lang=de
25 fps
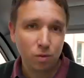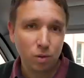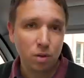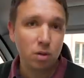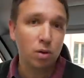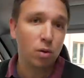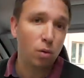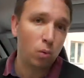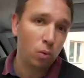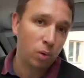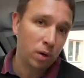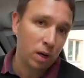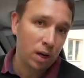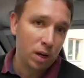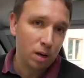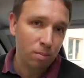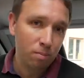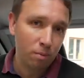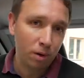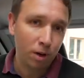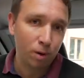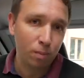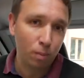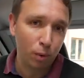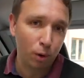finde, oder
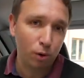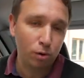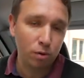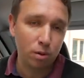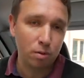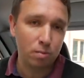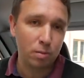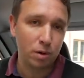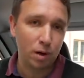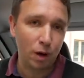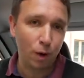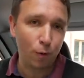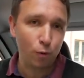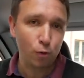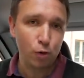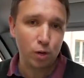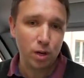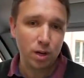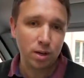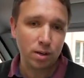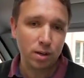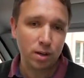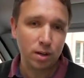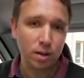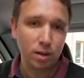eben einen Pössl mit
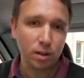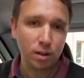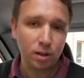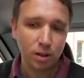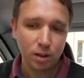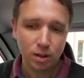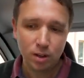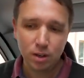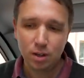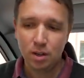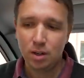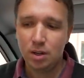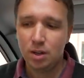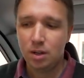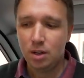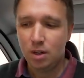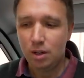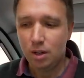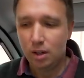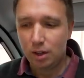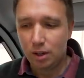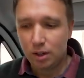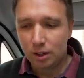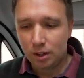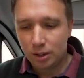Aufstelldach,
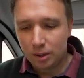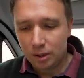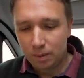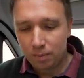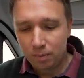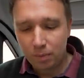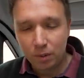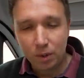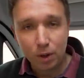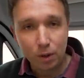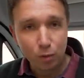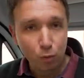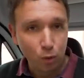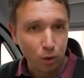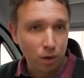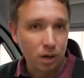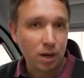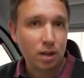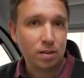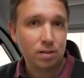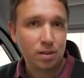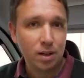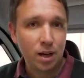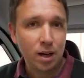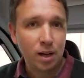ähm, von
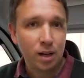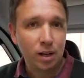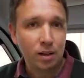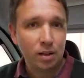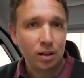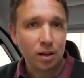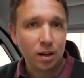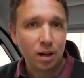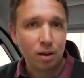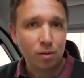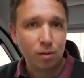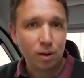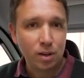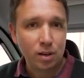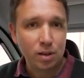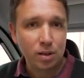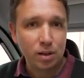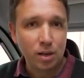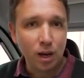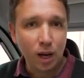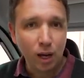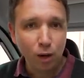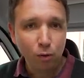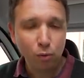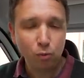Lastrada den
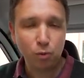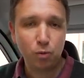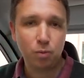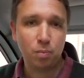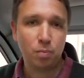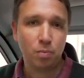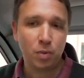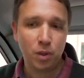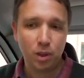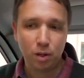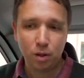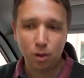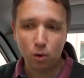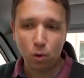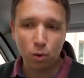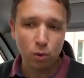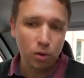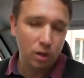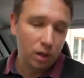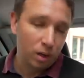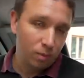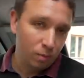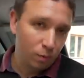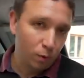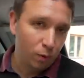Avanti F
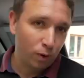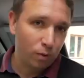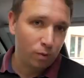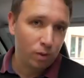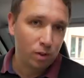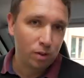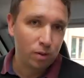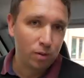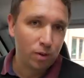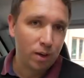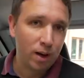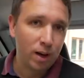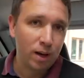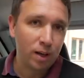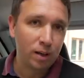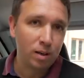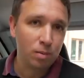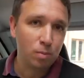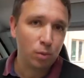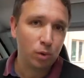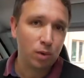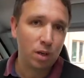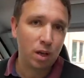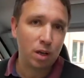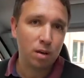und eben von Westfire die
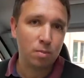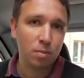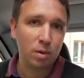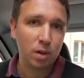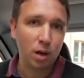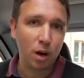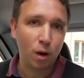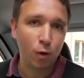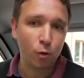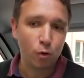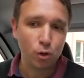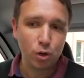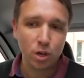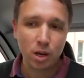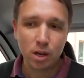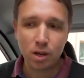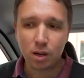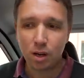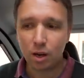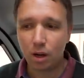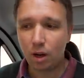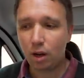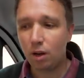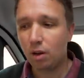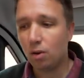Modelle mit
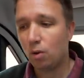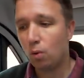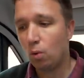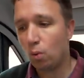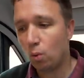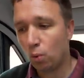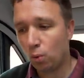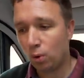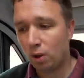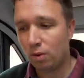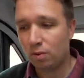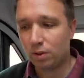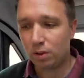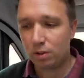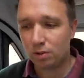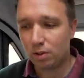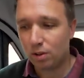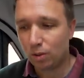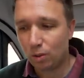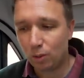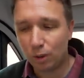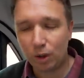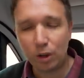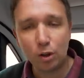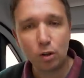Aufstelldach oder was
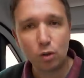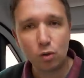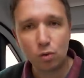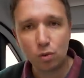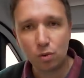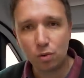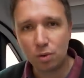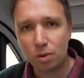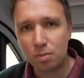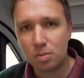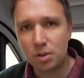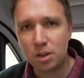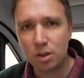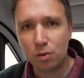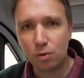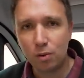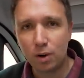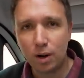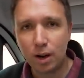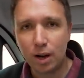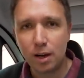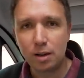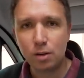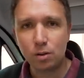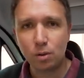theoretisch für Familie
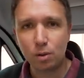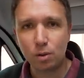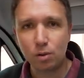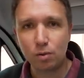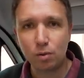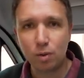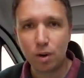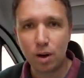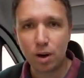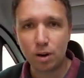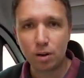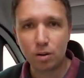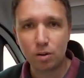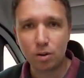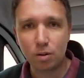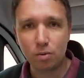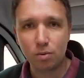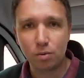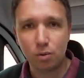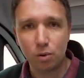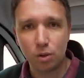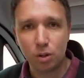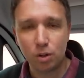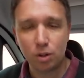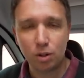vielleicht noch in Frage
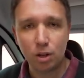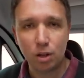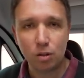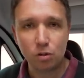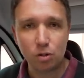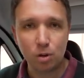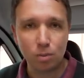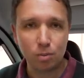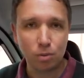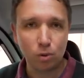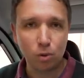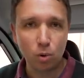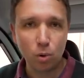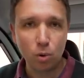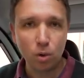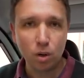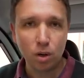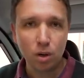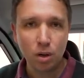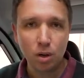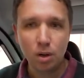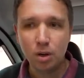kommen würde, der James Cook,